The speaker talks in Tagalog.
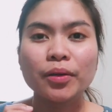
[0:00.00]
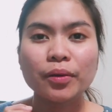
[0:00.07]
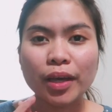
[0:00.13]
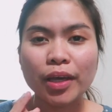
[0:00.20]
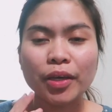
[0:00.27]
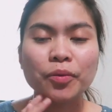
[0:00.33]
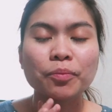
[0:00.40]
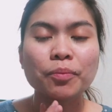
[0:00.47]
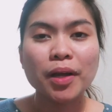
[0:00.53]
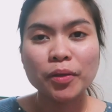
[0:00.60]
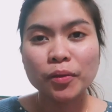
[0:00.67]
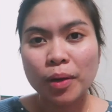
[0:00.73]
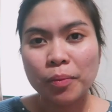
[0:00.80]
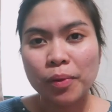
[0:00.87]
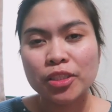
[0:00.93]
Okay, kung
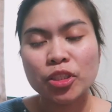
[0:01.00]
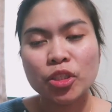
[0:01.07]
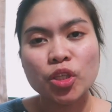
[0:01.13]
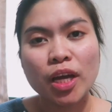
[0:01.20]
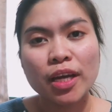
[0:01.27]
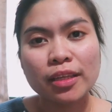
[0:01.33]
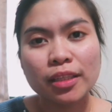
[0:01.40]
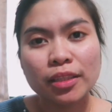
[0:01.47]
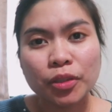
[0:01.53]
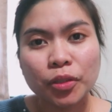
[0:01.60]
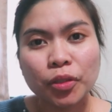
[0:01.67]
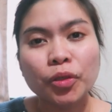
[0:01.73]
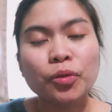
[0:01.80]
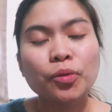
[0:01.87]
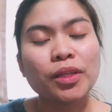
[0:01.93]
bago ka pa lang sa channel
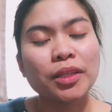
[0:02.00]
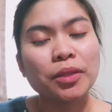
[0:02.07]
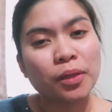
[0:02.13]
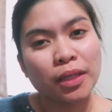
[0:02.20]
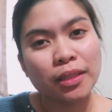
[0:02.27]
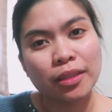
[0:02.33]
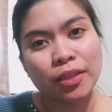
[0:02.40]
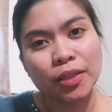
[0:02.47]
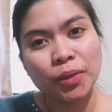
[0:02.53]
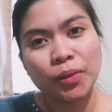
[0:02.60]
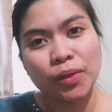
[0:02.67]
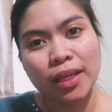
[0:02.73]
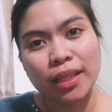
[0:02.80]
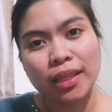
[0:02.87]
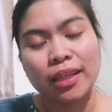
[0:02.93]
ko, ulit-ulitin ko
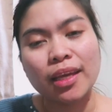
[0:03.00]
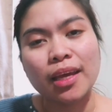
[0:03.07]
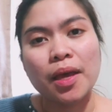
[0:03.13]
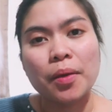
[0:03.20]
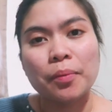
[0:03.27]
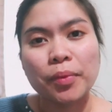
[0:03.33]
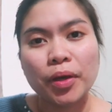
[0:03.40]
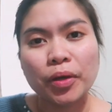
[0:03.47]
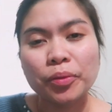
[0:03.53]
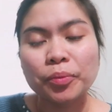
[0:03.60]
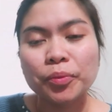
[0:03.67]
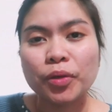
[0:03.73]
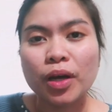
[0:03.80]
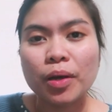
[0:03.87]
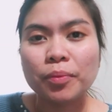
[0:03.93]
ulit, meron
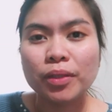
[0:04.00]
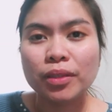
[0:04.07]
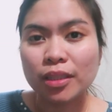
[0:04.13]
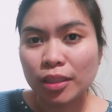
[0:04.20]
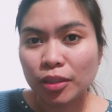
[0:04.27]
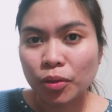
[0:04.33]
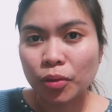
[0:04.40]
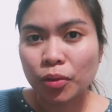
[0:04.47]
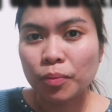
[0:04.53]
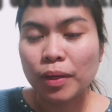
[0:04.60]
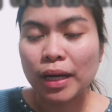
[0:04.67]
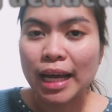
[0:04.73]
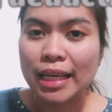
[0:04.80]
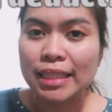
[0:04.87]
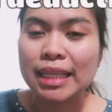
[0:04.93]
po kami ditong
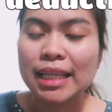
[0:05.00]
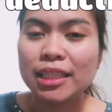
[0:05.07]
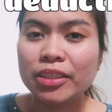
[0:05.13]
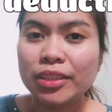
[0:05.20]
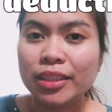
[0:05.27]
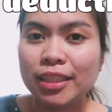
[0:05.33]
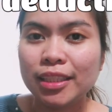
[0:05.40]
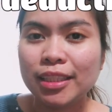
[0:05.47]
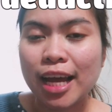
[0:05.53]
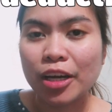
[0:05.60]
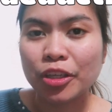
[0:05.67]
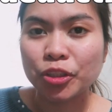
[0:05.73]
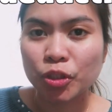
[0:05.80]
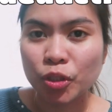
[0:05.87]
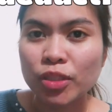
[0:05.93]
mga salary
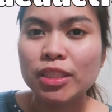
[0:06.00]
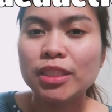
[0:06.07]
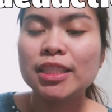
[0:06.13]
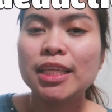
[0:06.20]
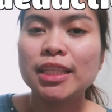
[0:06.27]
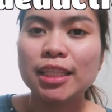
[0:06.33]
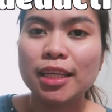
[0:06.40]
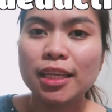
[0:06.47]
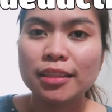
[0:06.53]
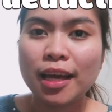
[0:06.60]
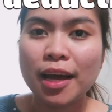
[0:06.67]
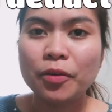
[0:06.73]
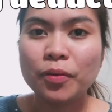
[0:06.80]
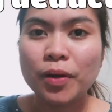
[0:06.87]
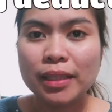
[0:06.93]
deductions na
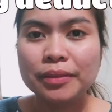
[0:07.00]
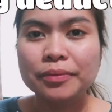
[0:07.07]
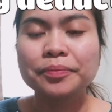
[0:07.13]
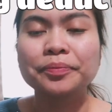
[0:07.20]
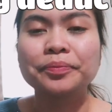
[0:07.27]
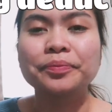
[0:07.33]
tinatawag.